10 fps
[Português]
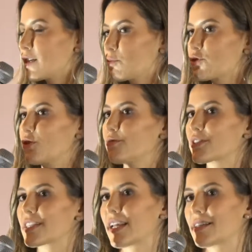uma
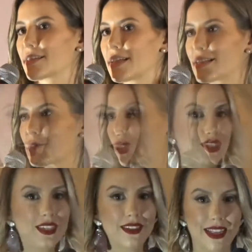franquia
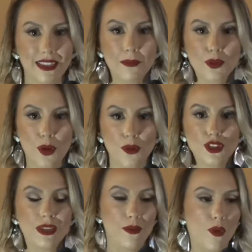
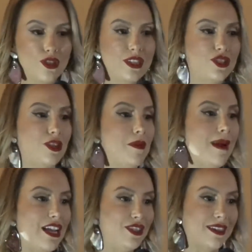dessa
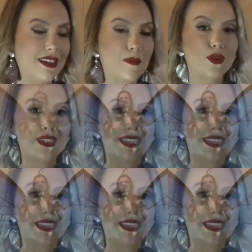grande marca